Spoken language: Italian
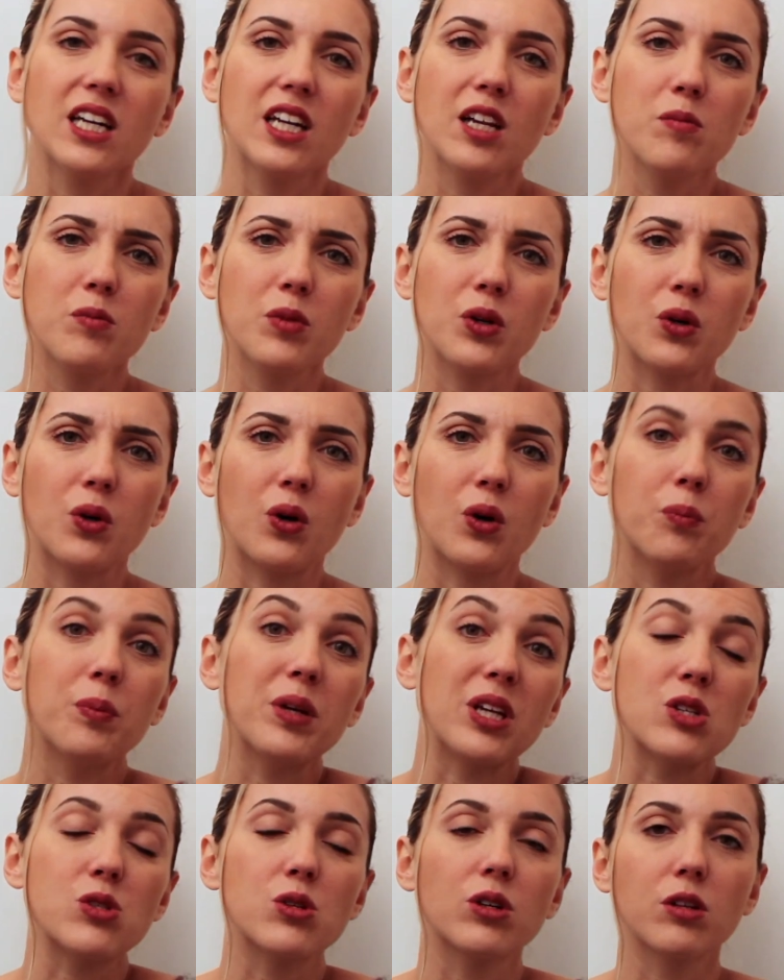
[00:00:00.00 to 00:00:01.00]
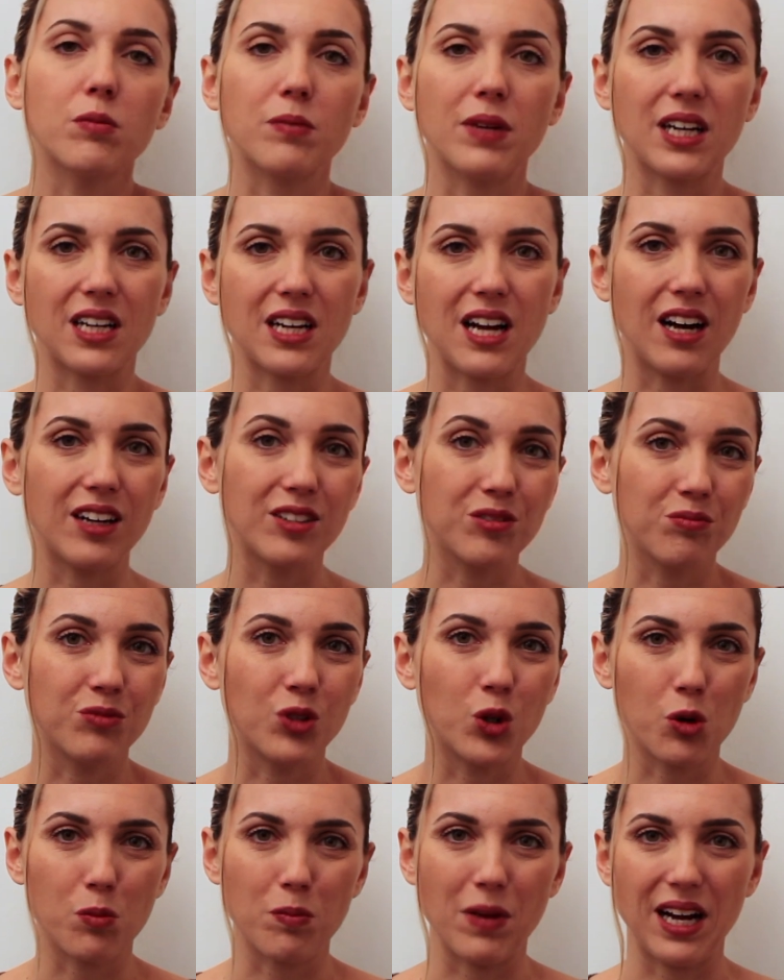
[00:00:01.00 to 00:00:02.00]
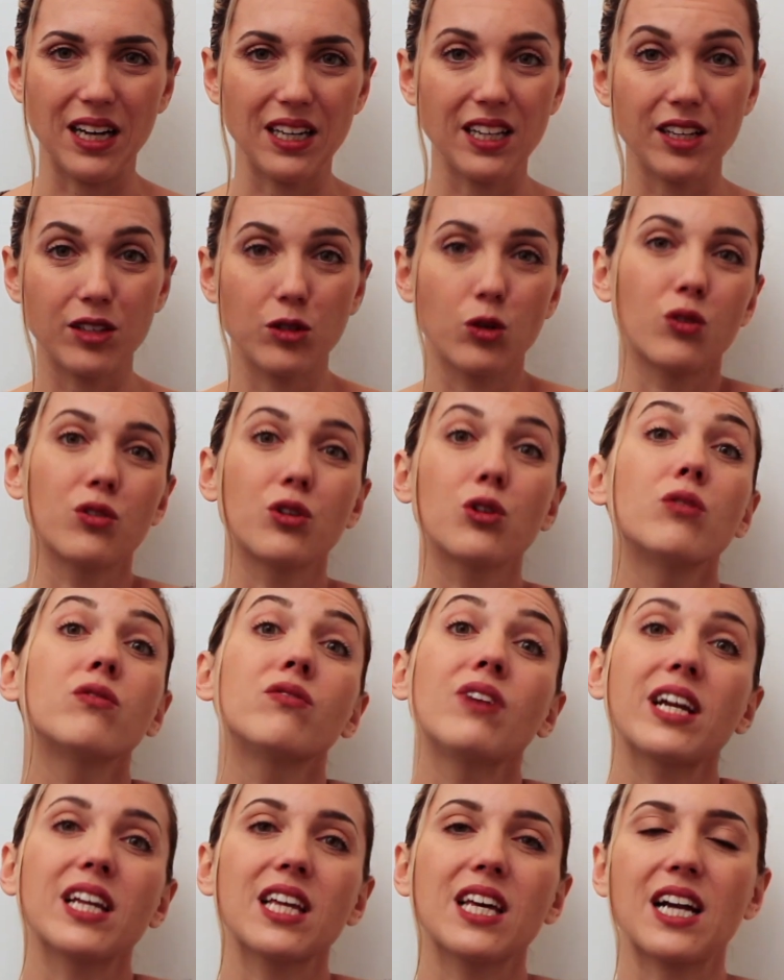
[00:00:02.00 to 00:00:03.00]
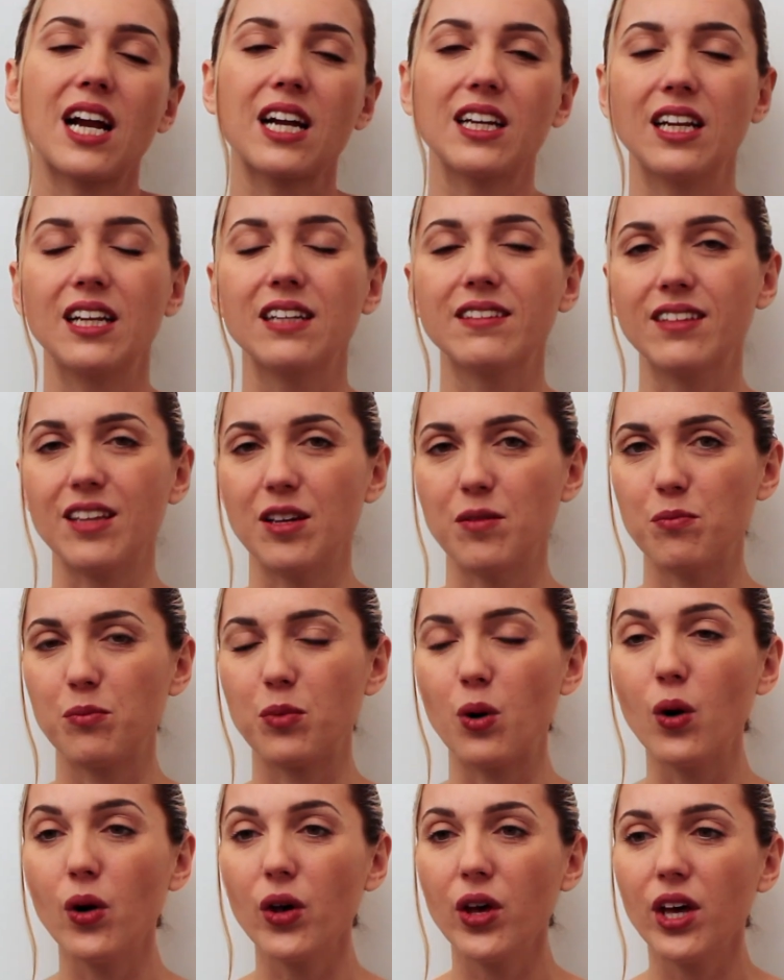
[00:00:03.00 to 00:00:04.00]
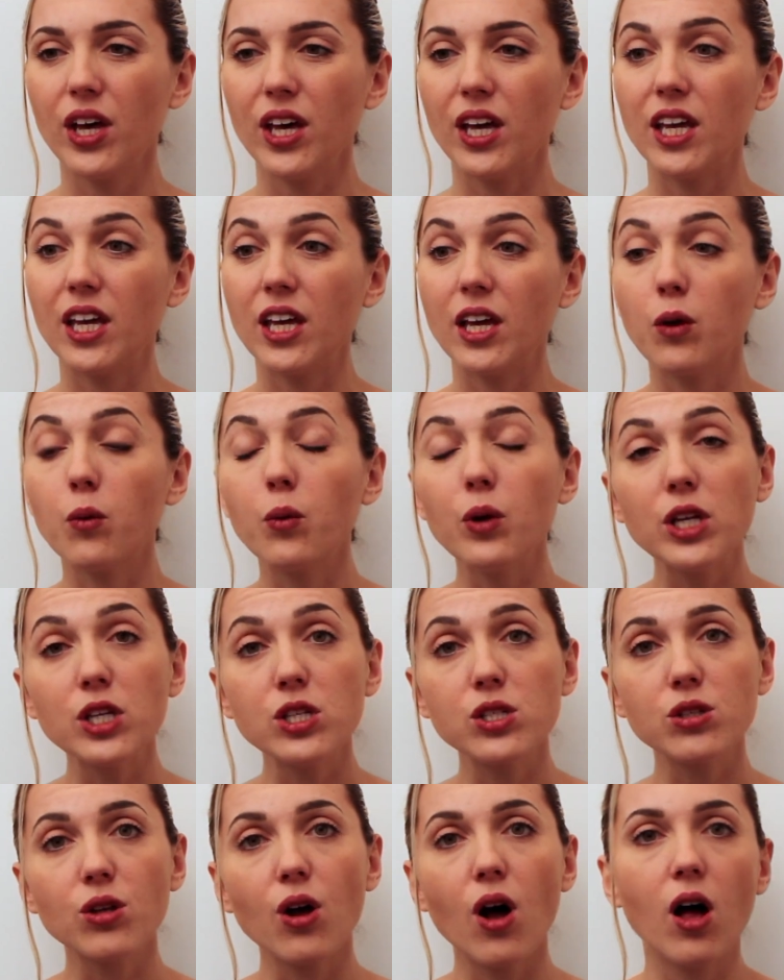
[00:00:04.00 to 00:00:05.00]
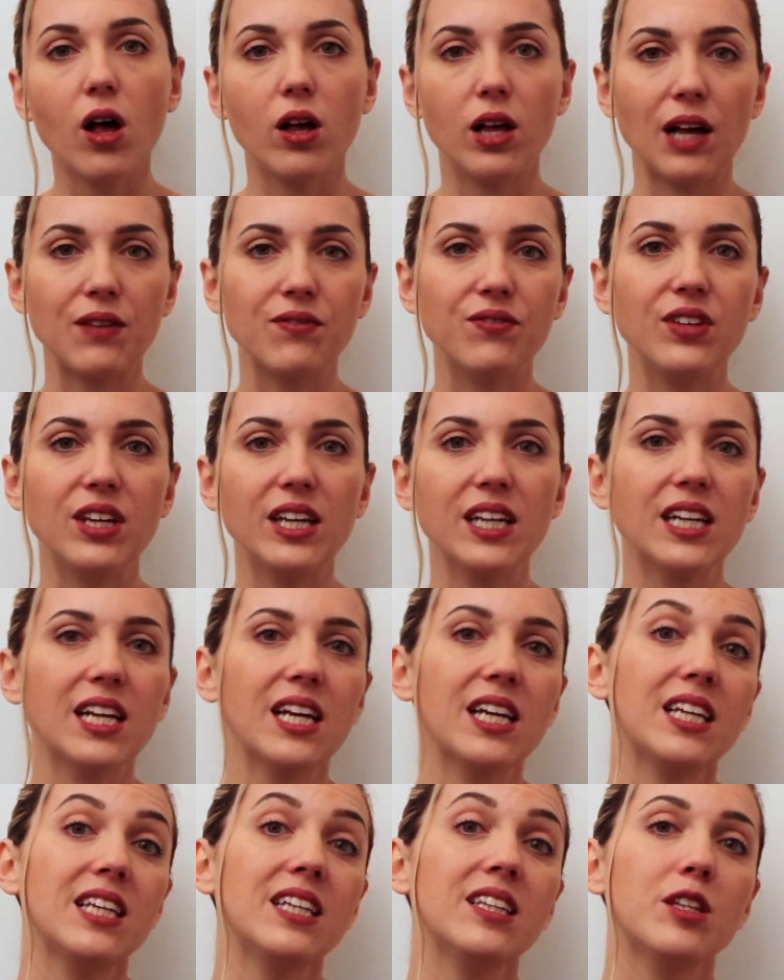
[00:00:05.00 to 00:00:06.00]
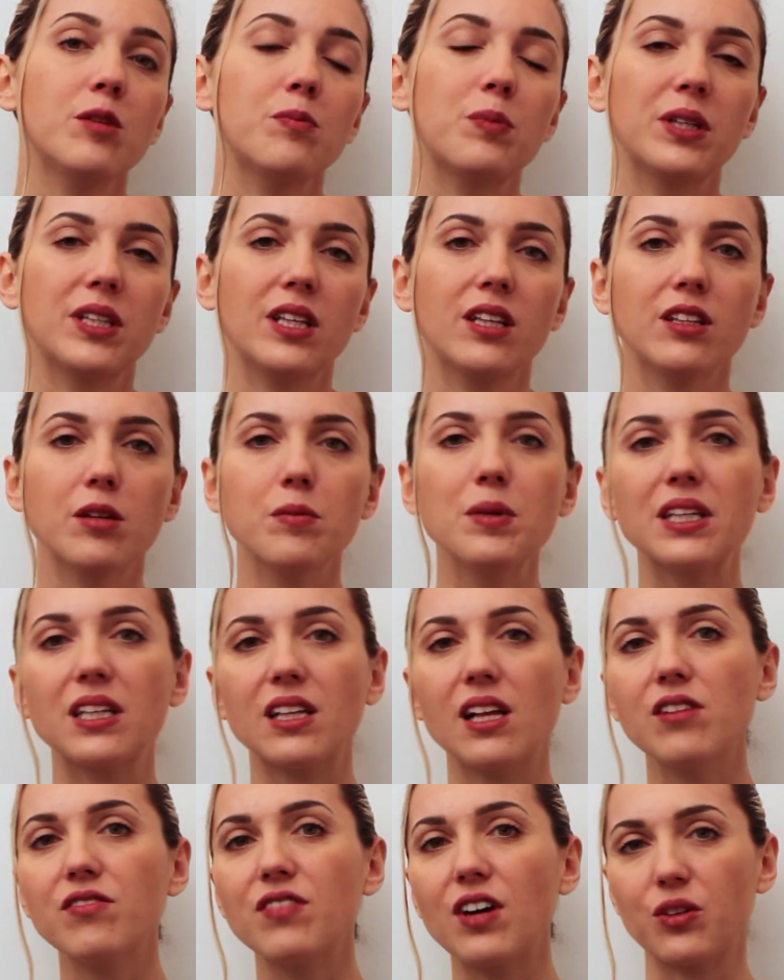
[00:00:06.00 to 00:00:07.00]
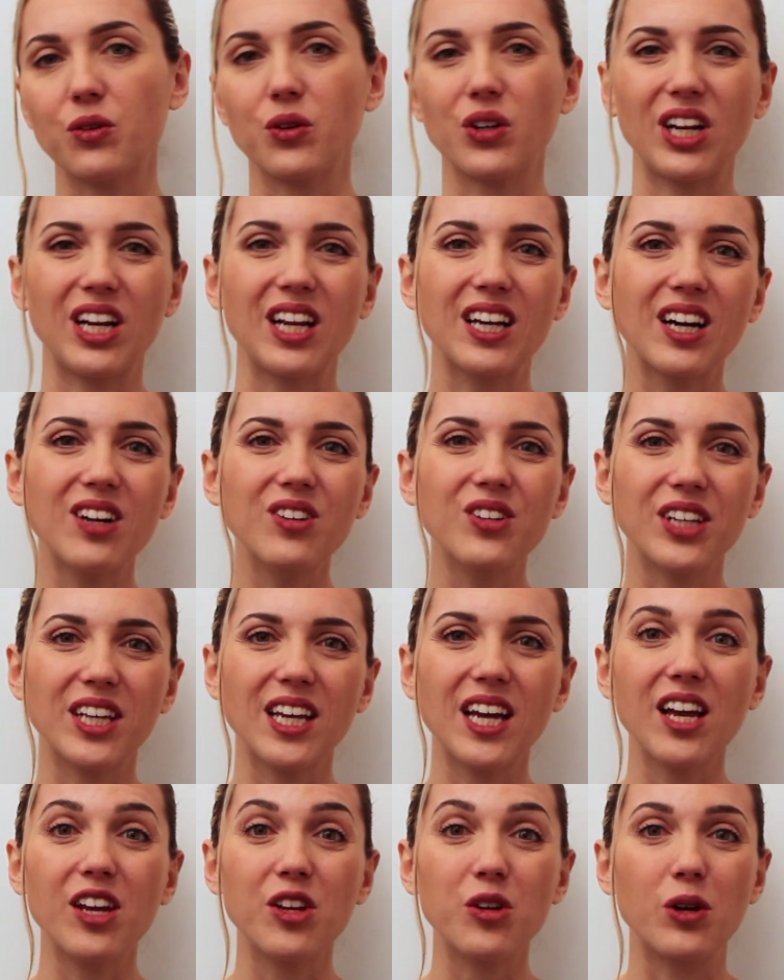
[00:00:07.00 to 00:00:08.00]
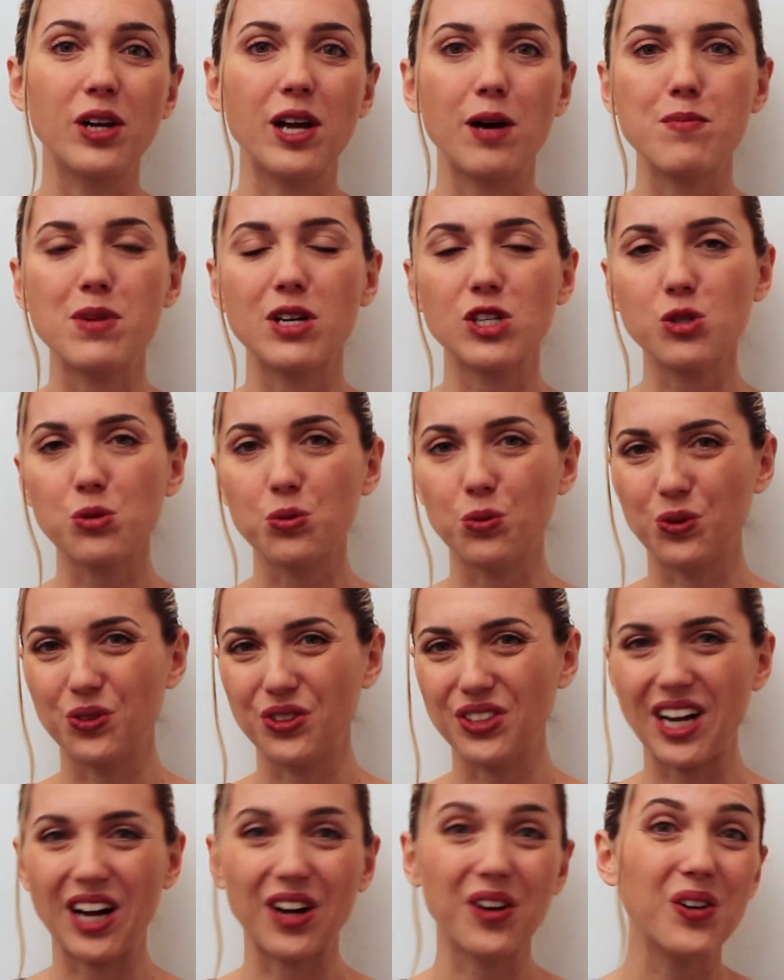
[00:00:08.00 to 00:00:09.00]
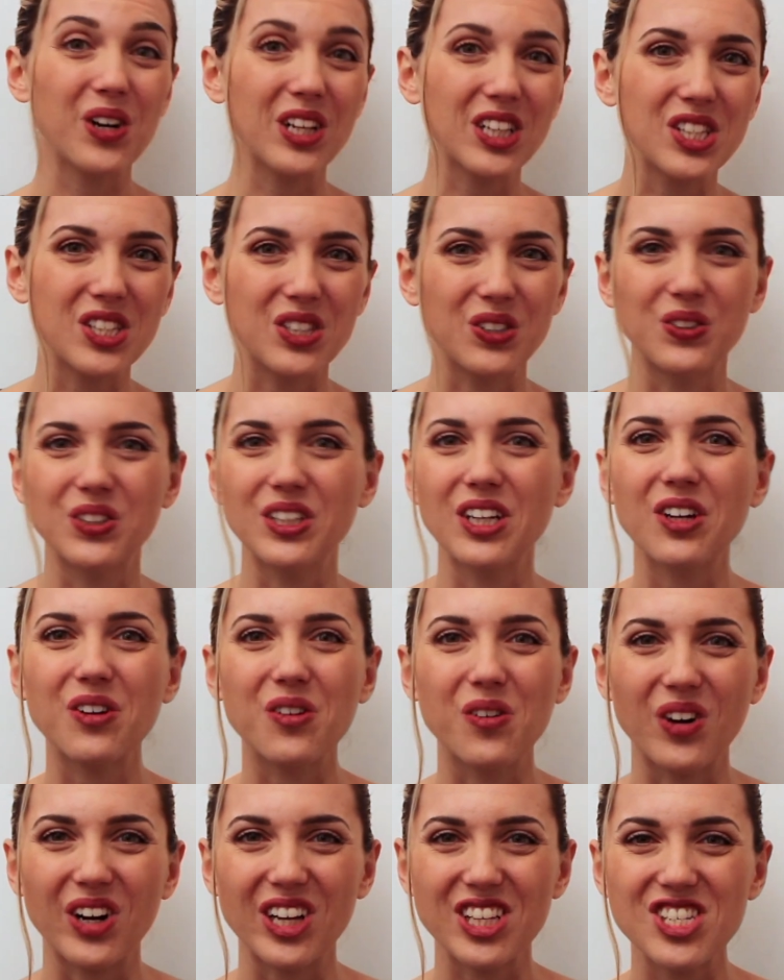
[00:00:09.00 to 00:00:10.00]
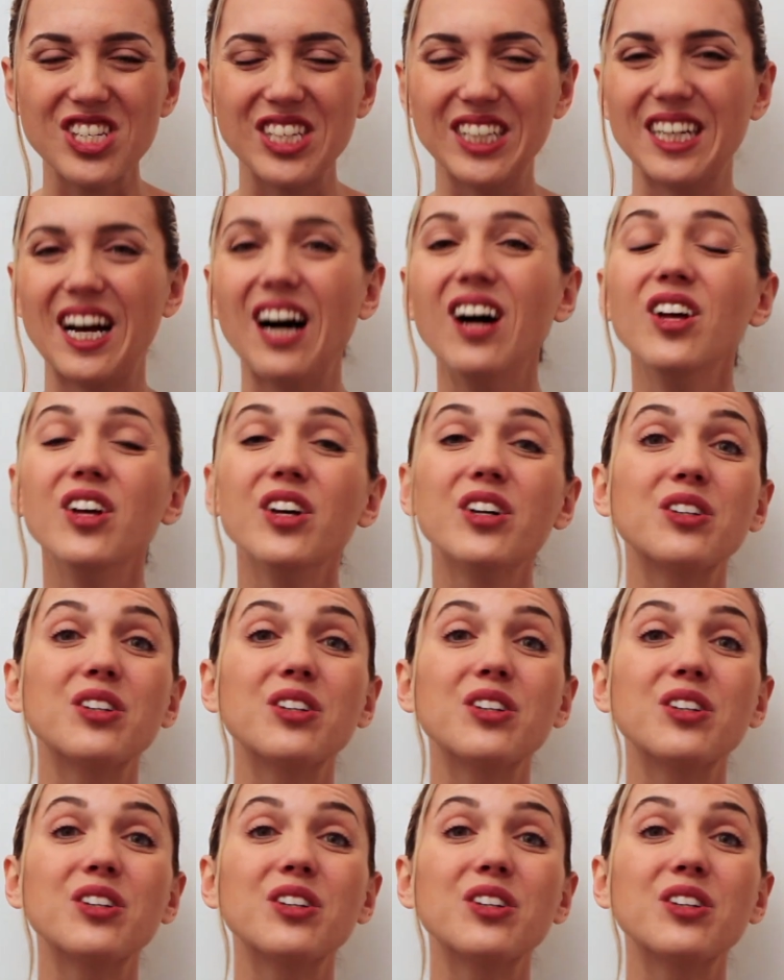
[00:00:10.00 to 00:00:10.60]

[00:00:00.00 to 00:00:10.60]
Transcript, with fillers: il mio peso rimarrà normale, non, non varierà nel tempo e questo avviene indipendentemente dal fatto che le calorie io le abbia assunte a colazione o a cena,